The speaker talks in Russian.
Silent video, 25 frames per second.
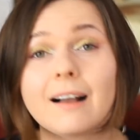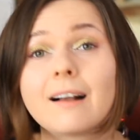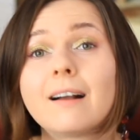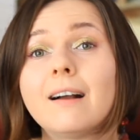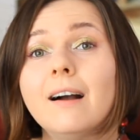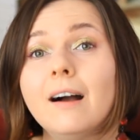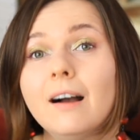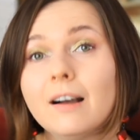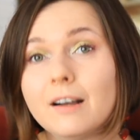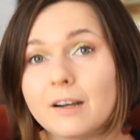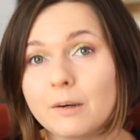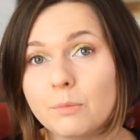
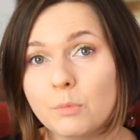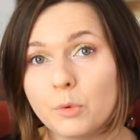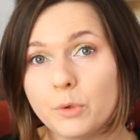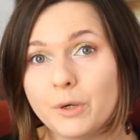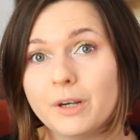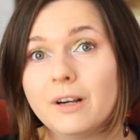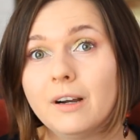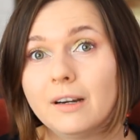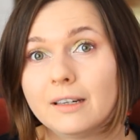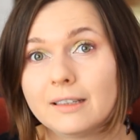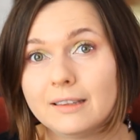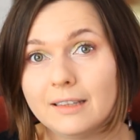как ему и
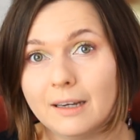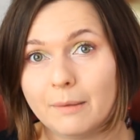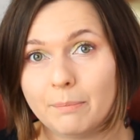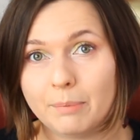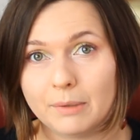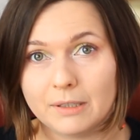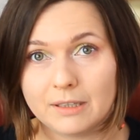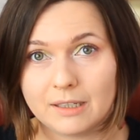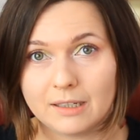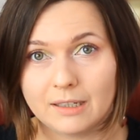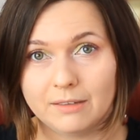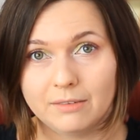когда
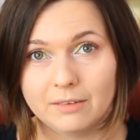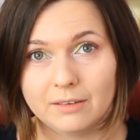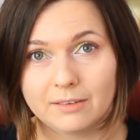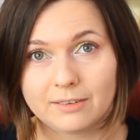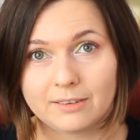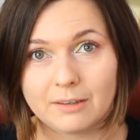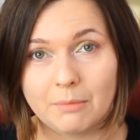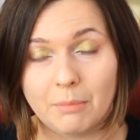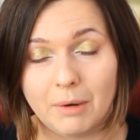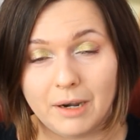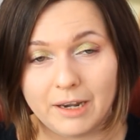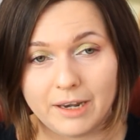
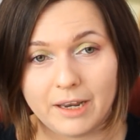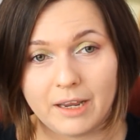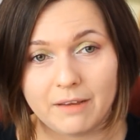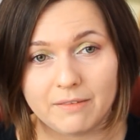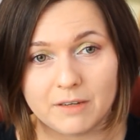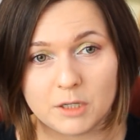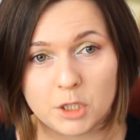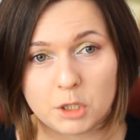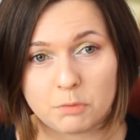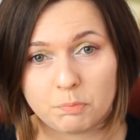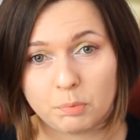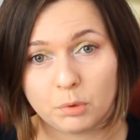понравился
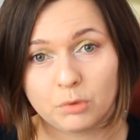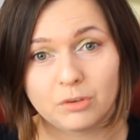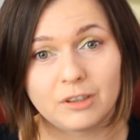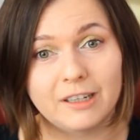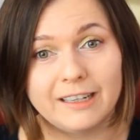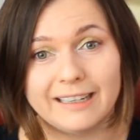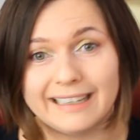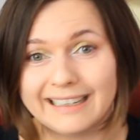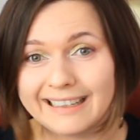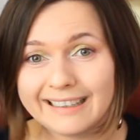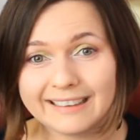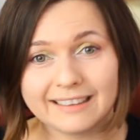Малевич,
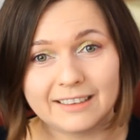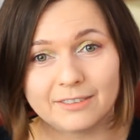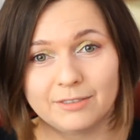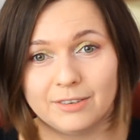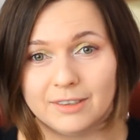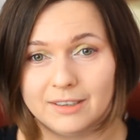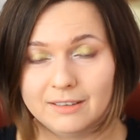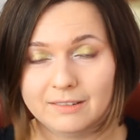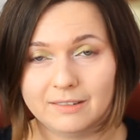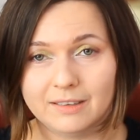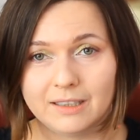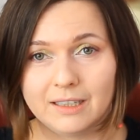после
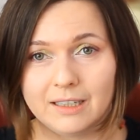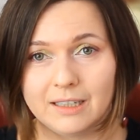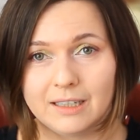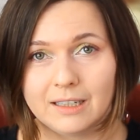этого